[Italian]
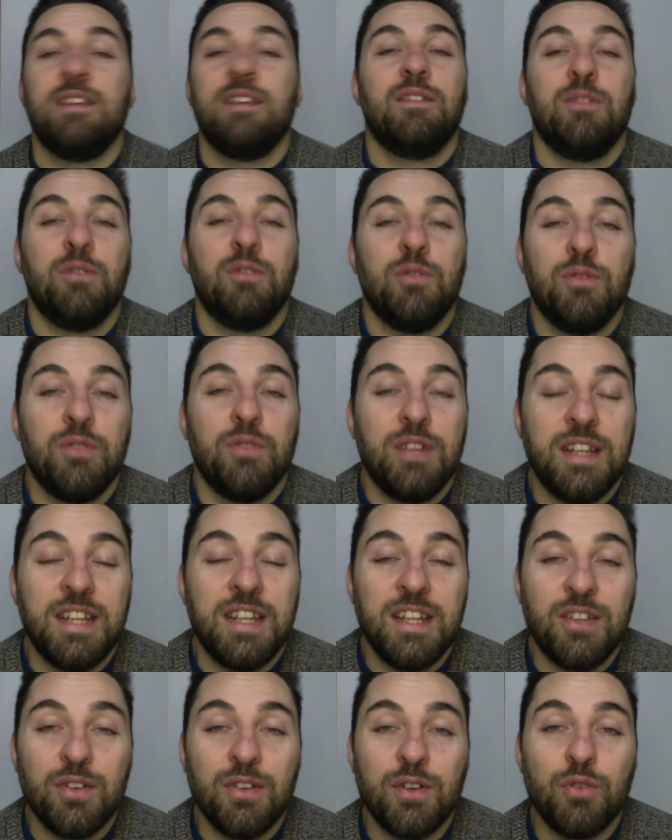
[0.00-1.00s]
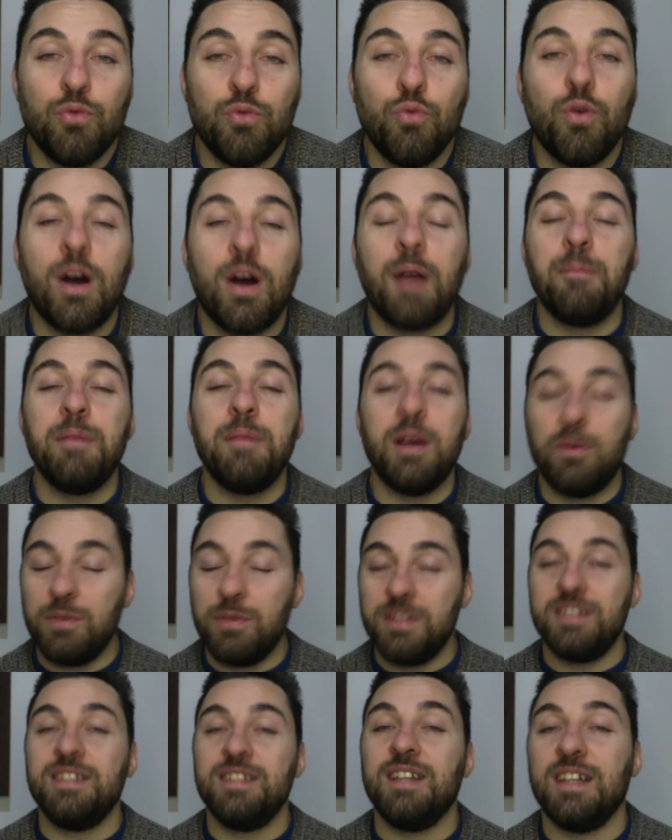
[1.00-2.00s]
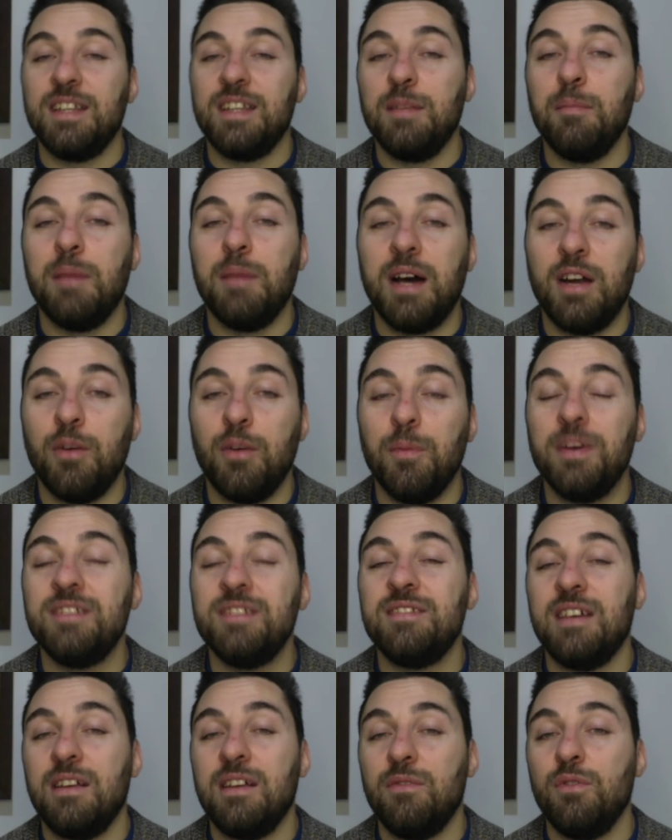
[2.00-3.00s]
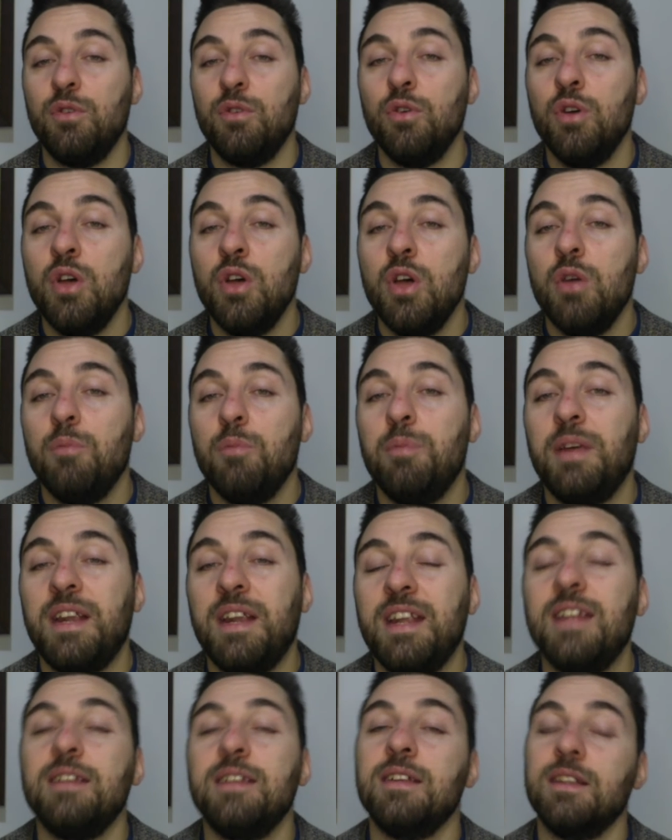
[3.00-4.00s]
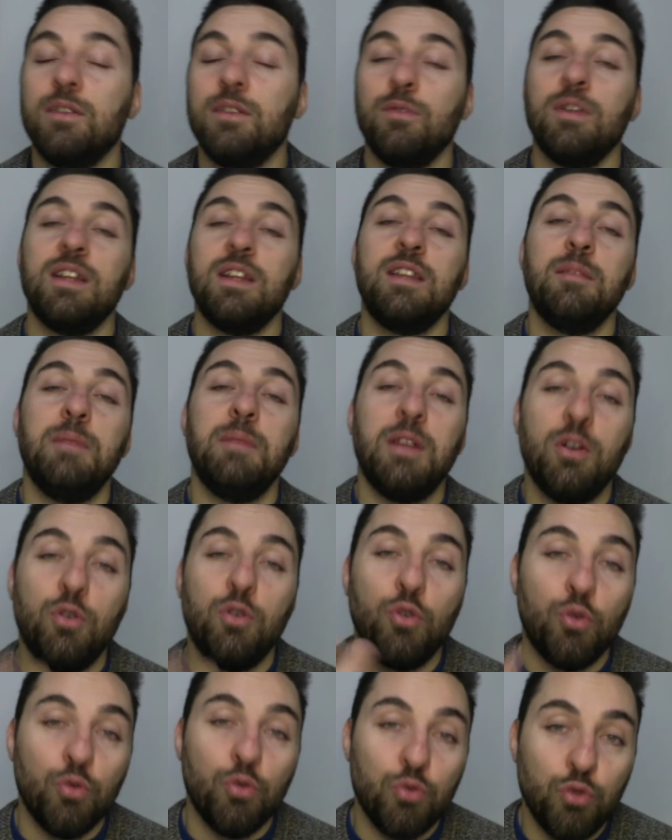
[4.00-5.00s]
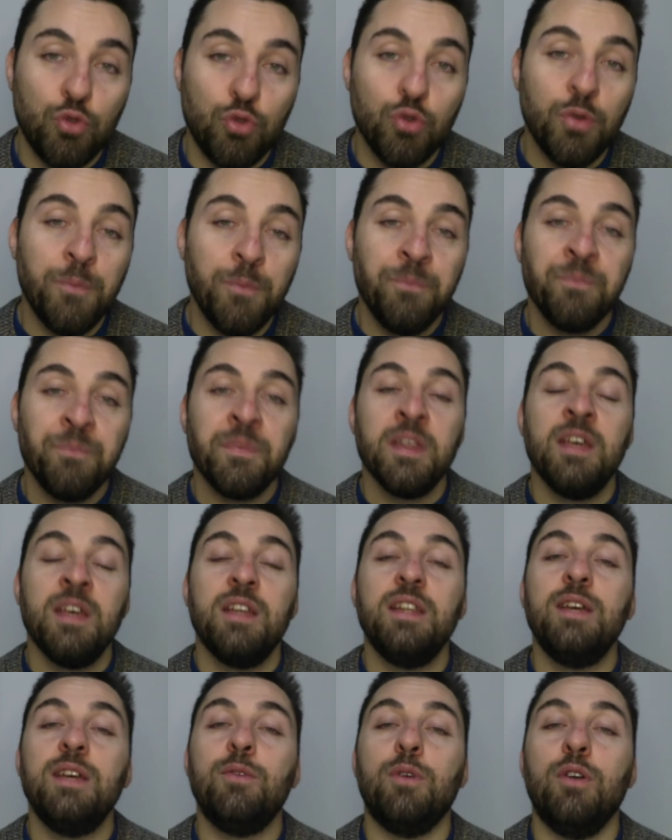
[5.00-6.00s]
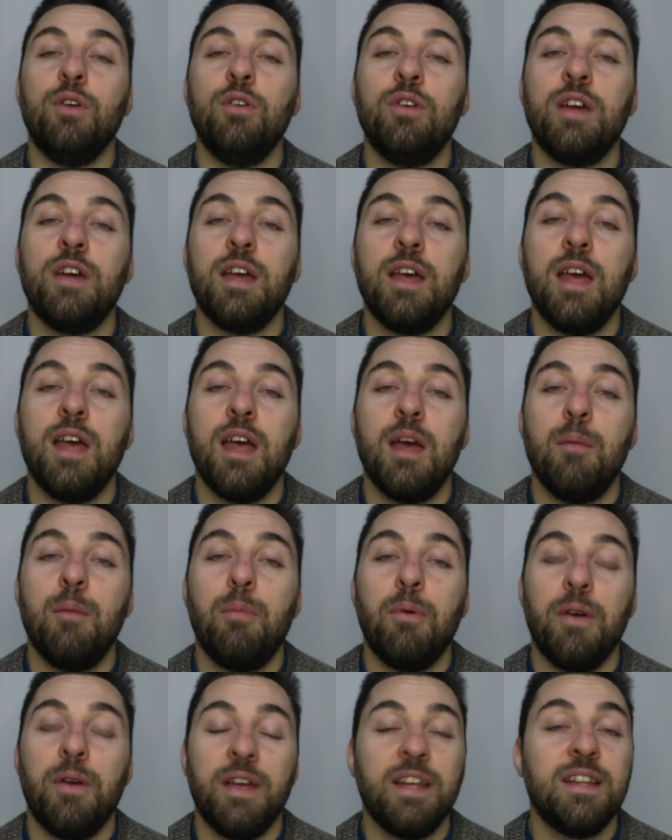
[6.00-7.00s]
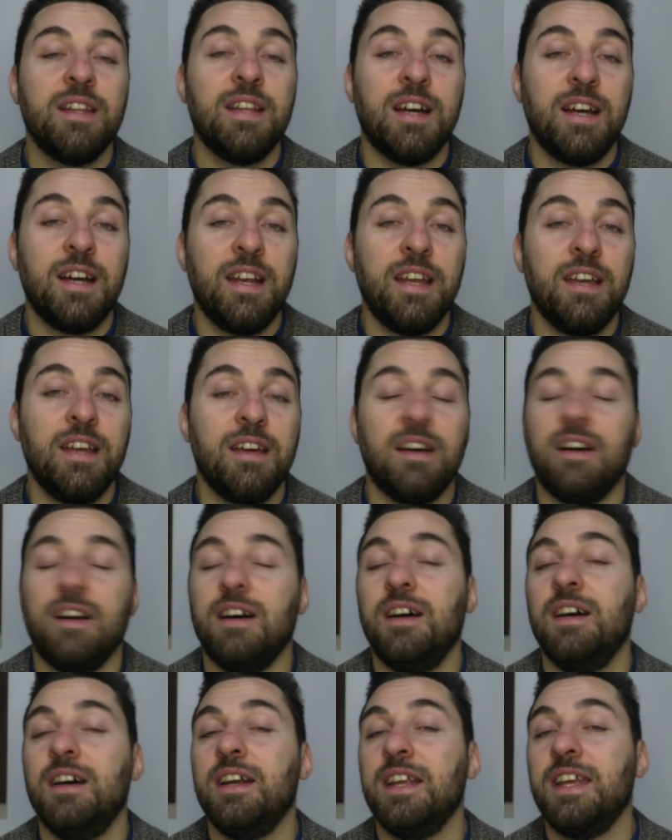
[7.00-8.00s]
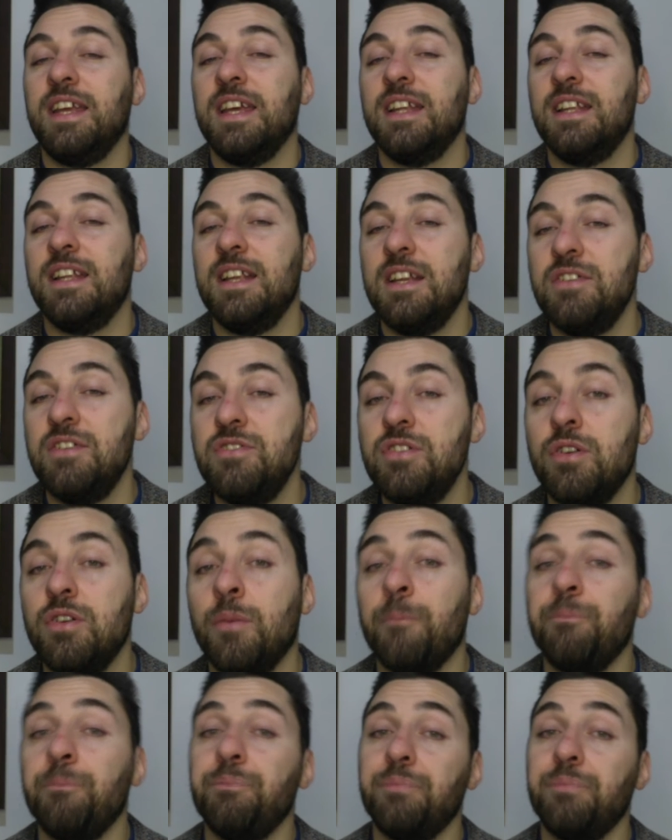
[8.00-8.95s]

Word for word: non è detto che tu abbia questi dati in mano, ma servono per renderti un attimino conto di quello che puoi andare a richiedere in giro